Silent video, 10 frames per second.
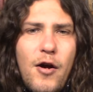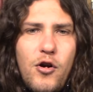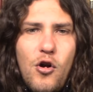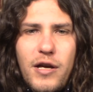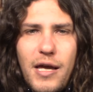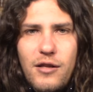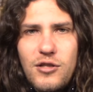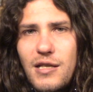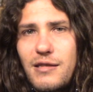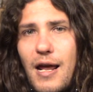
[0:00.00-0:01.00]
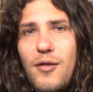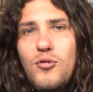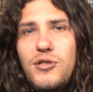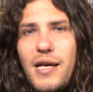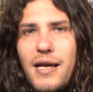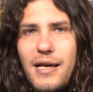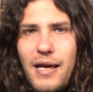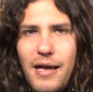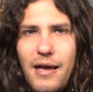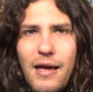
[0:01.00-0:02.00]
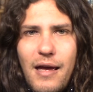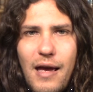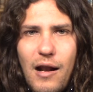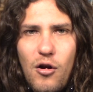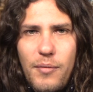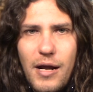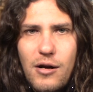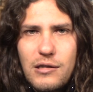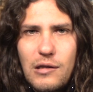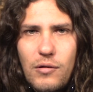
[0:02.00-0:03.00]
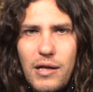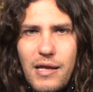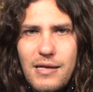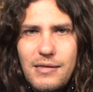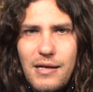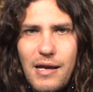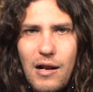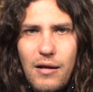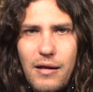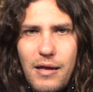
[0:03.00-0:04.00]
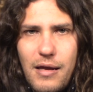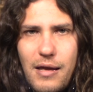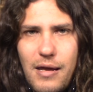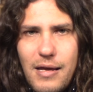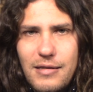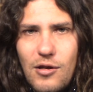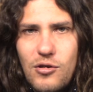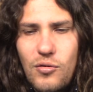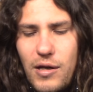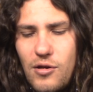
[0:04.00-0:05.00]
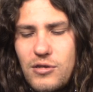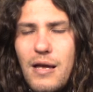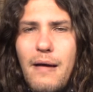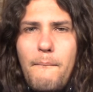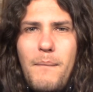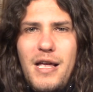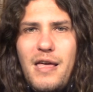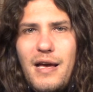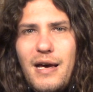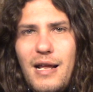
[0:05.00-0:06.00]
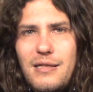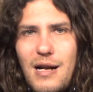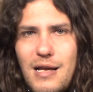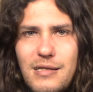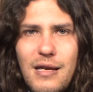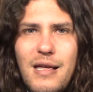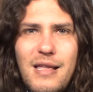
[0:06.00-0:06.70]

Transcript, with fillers: no, no se traduce en que el gobierno estadounidense y, el, y Estados Unidos vaya a dejar atrás